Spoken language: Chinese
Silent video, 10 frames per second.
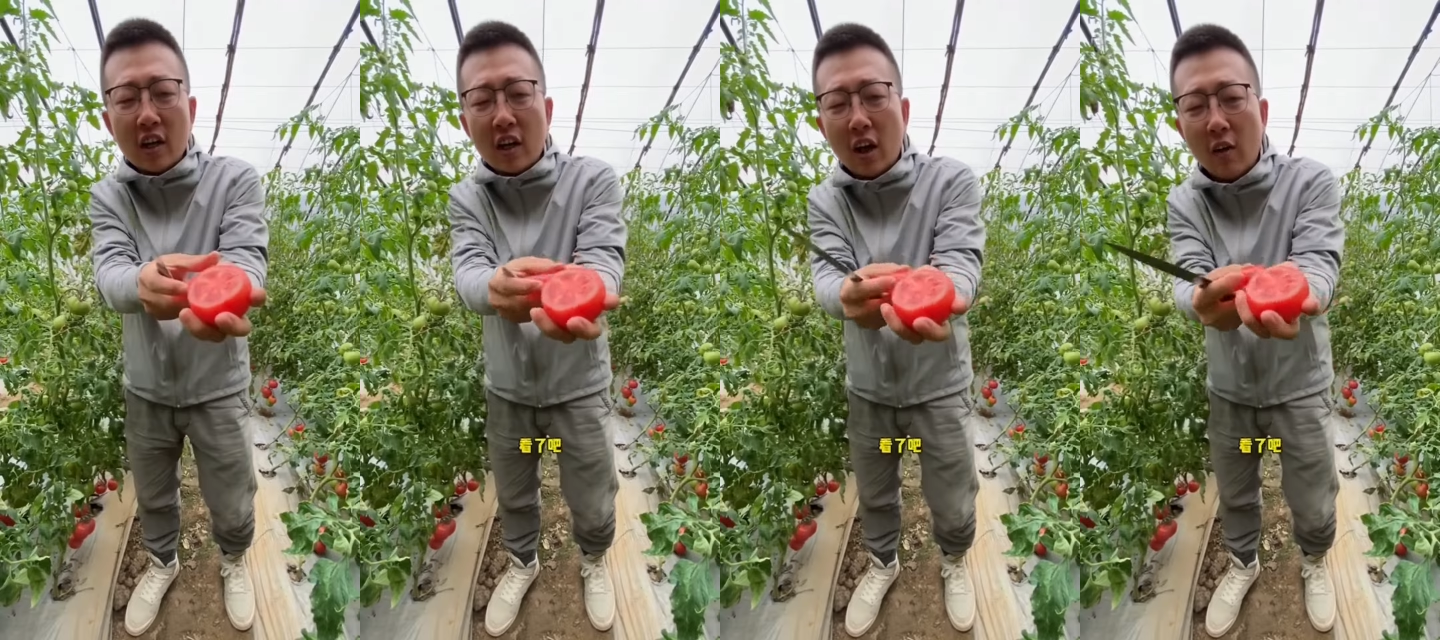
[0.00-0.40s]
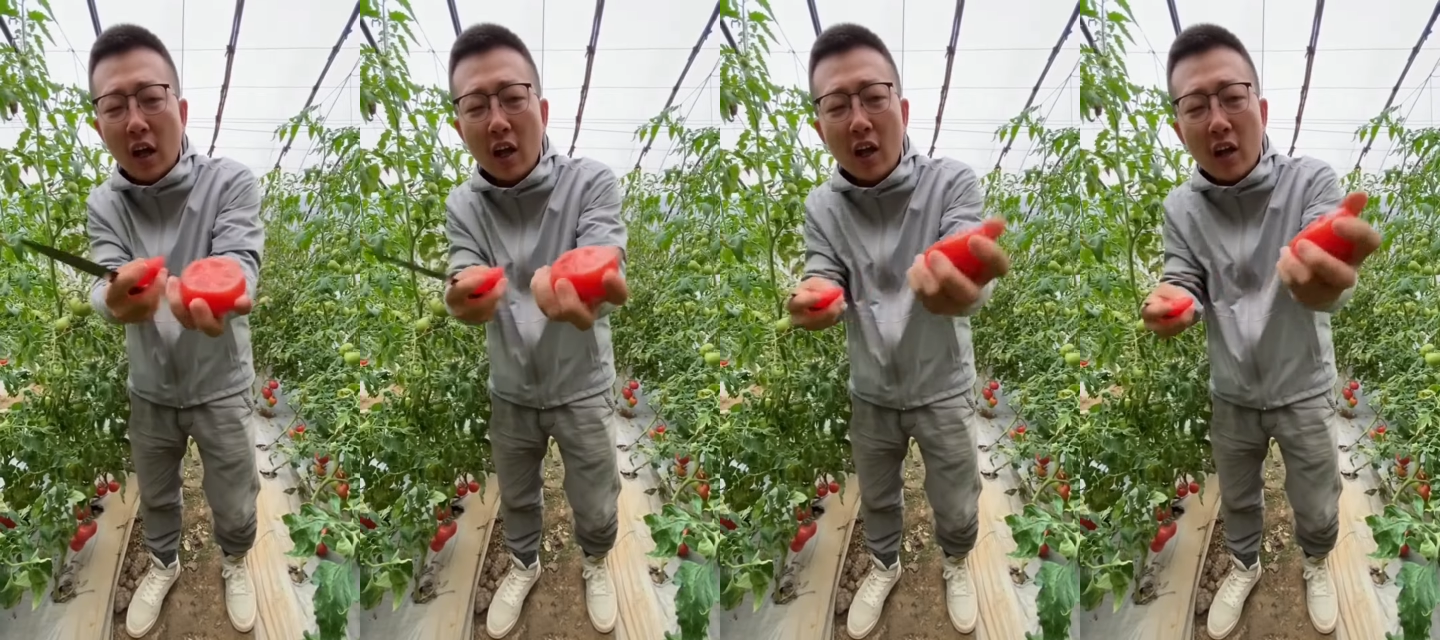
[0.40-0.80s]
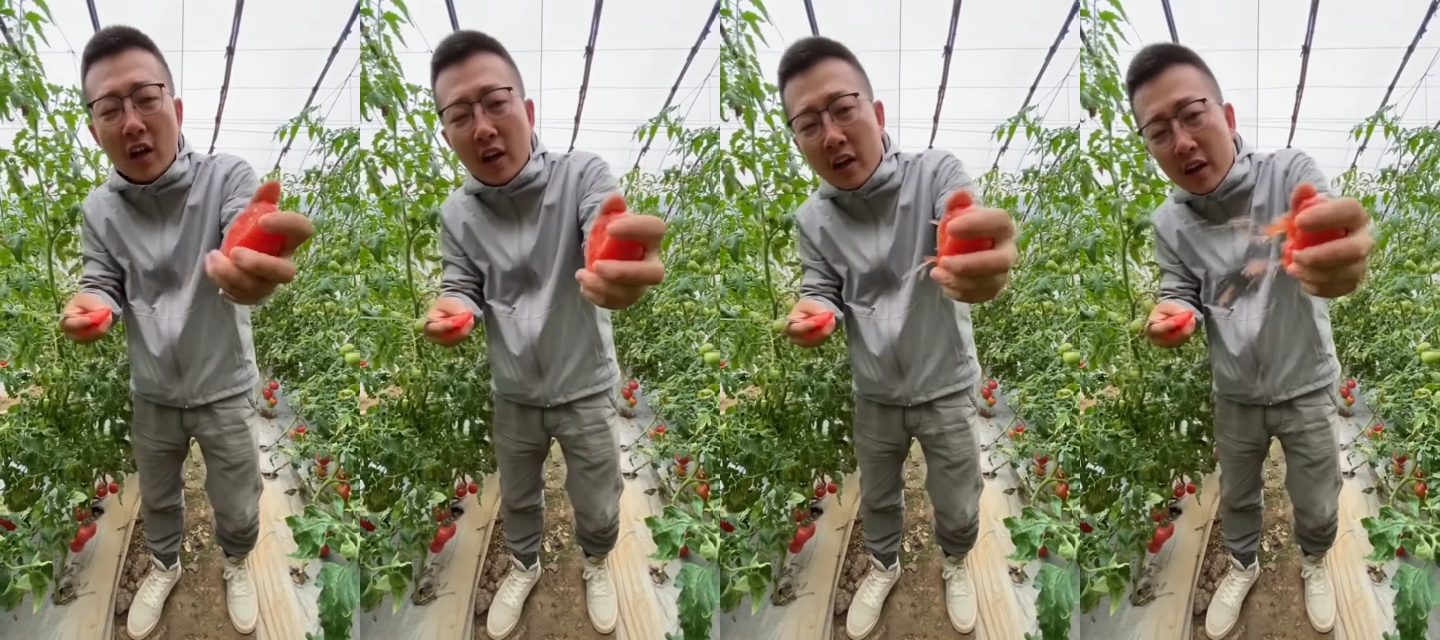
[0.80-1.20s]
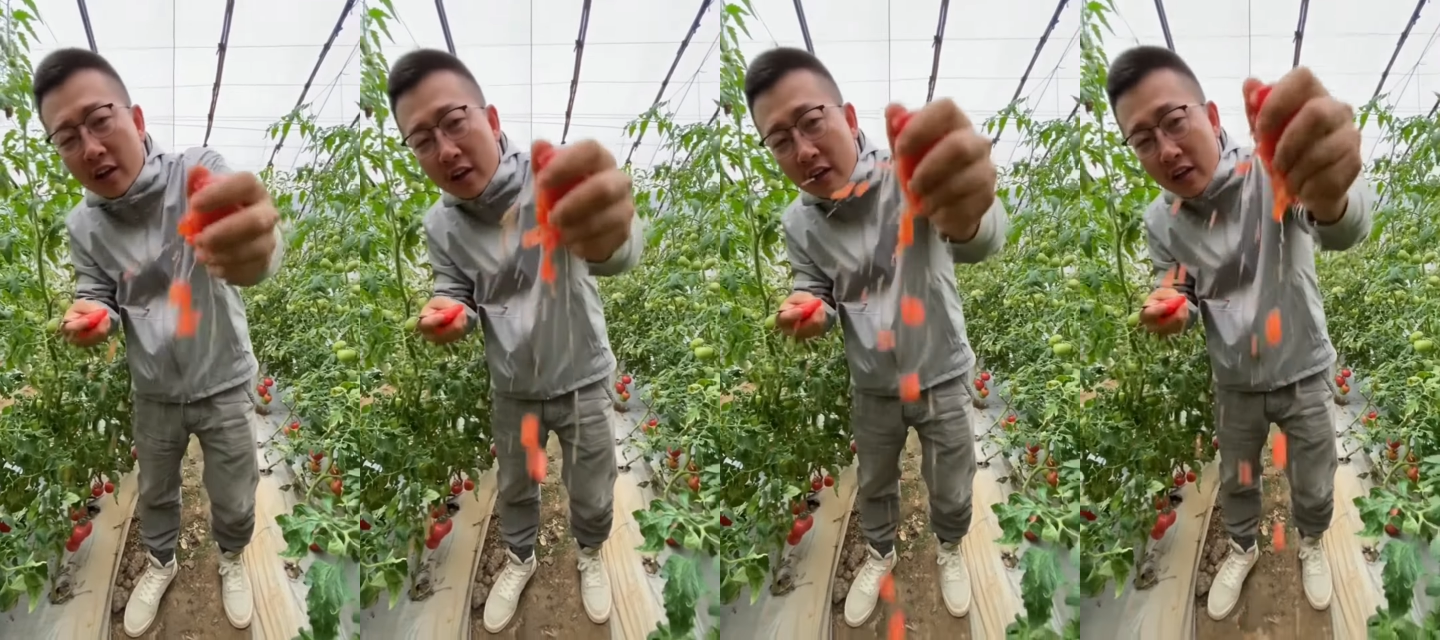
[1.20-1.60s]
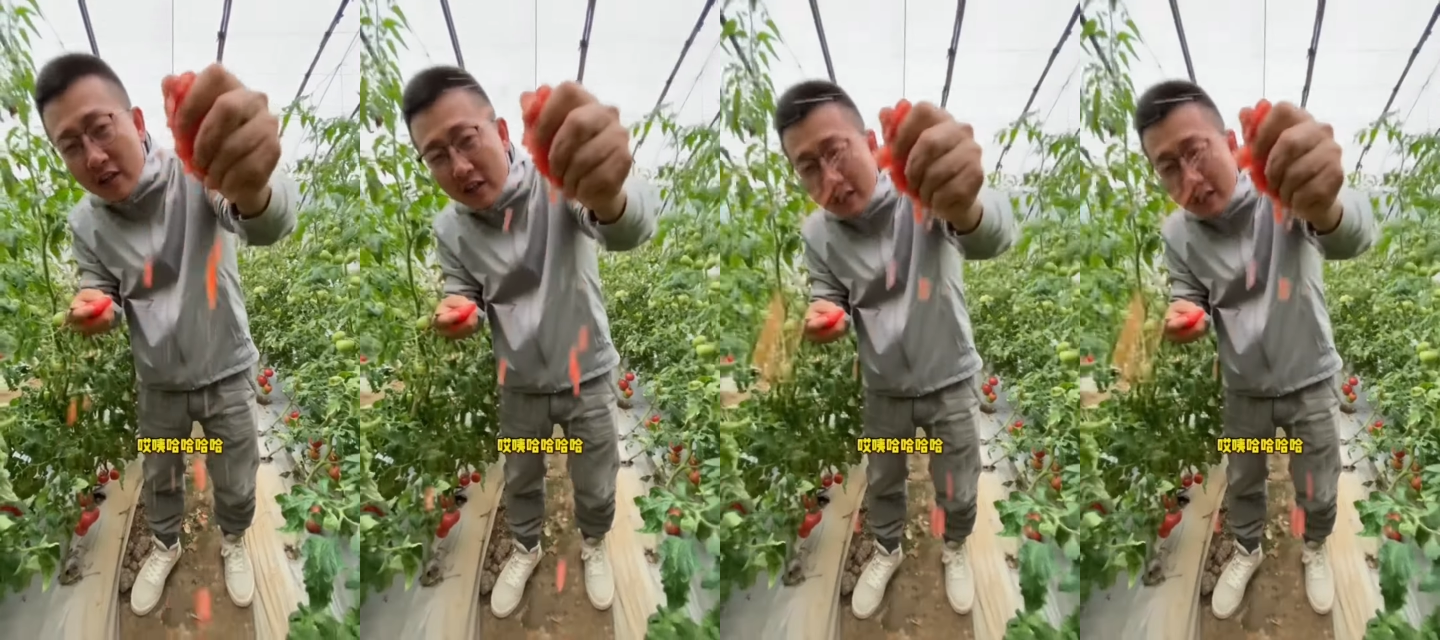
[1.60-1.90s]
看了吗？我